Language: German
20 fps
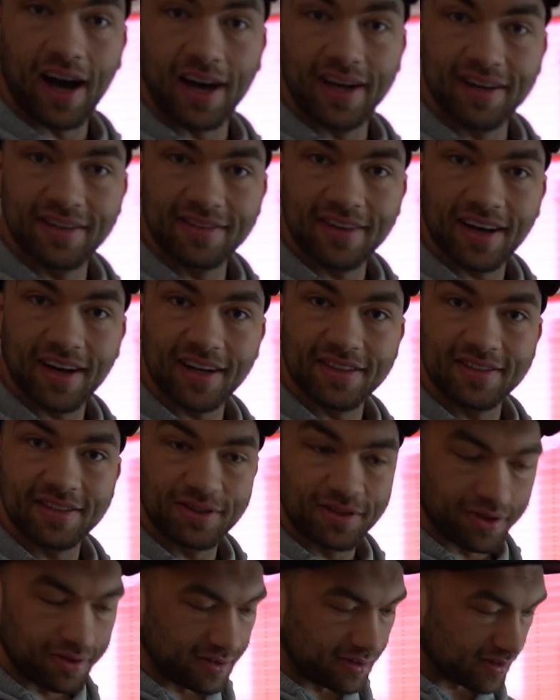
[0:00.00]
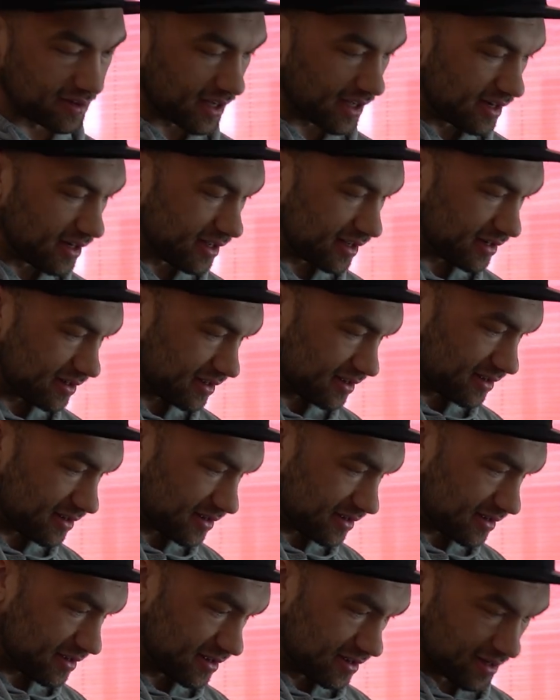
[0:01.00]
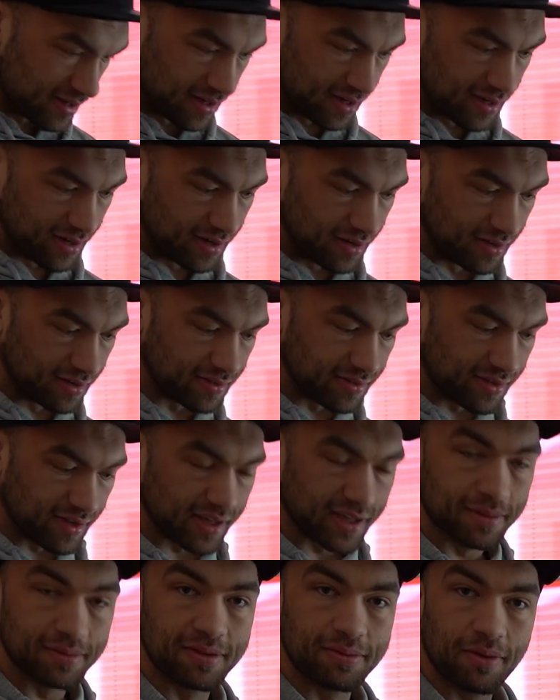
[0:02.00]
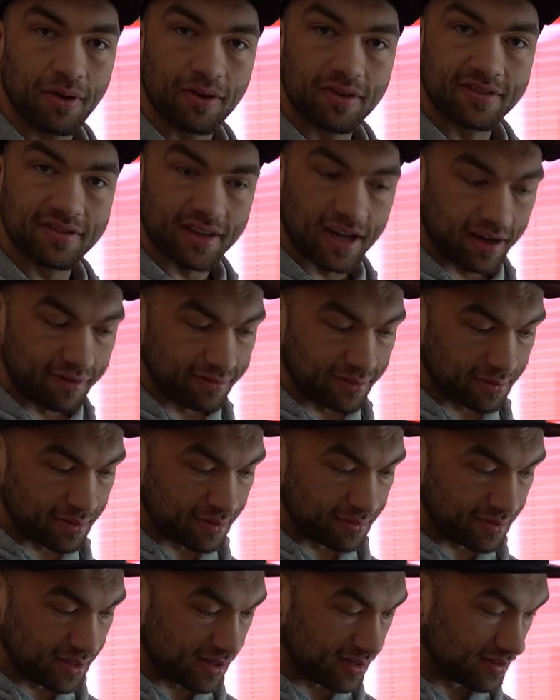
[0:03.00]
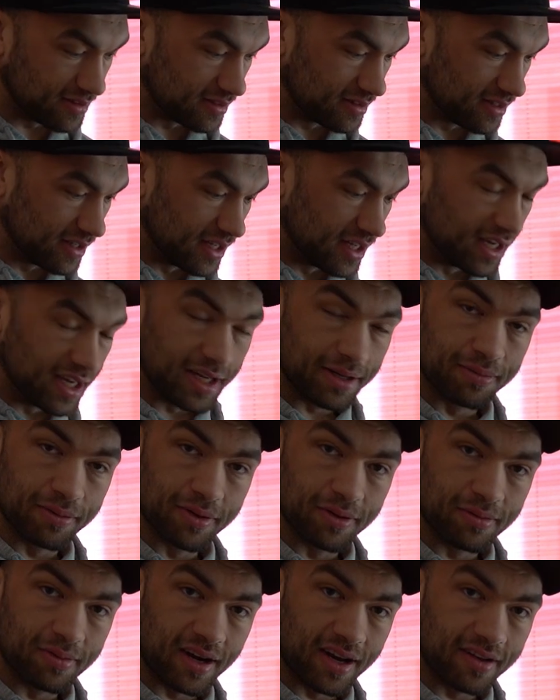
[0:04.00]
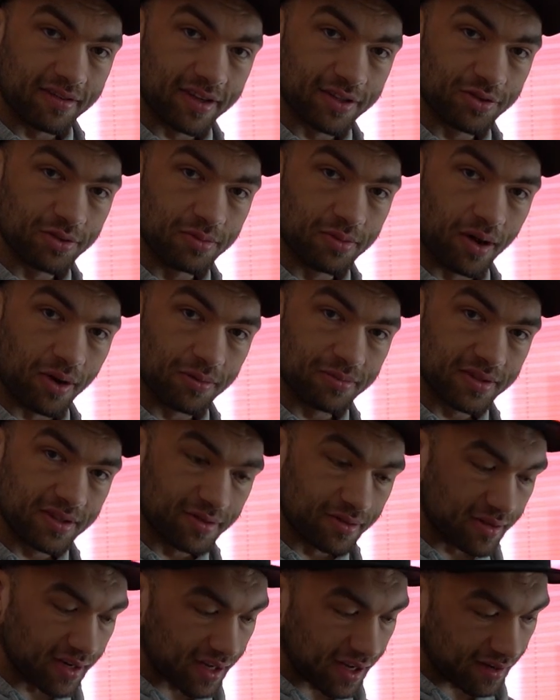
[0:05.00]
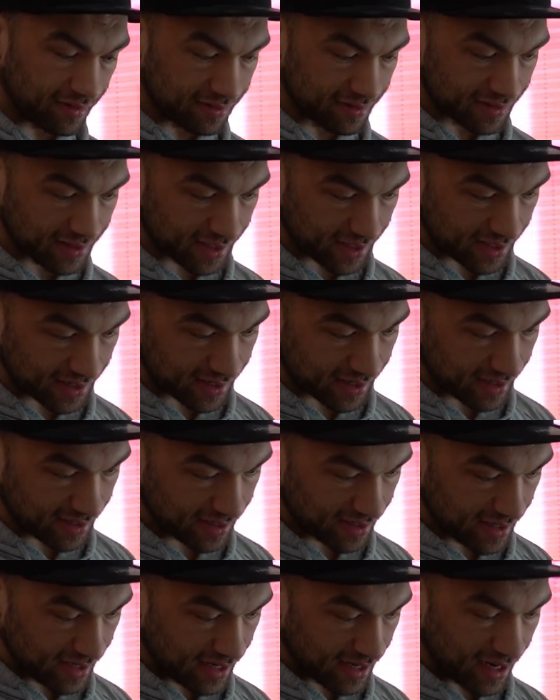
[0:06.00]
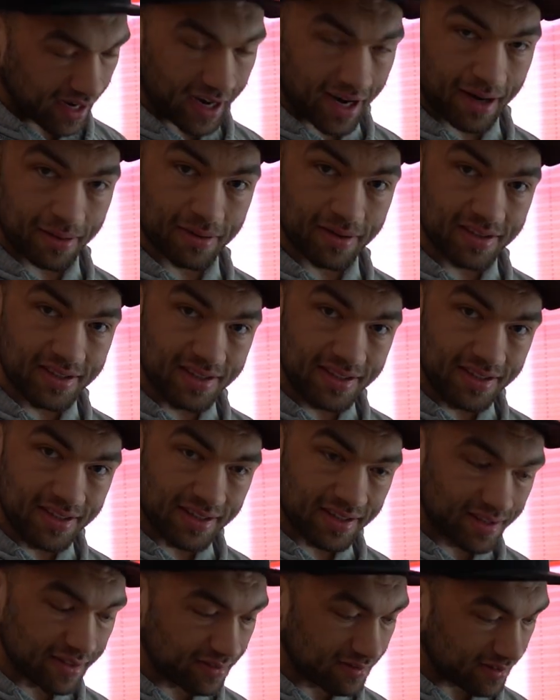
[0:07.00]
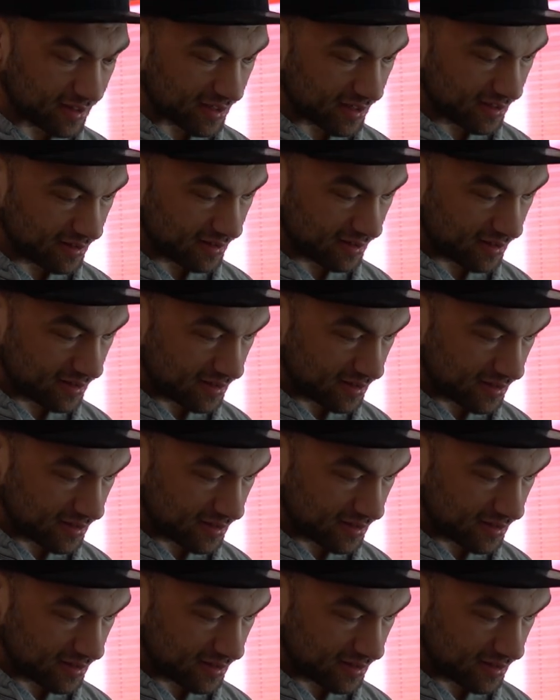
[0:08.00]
Eine Sache hat sich doch noch geändert. Und zwar gibt es morgens Kaffee bei mir ich bin normalerweise überhaupt nicht so der Kaffeetrinker, aber irgendwann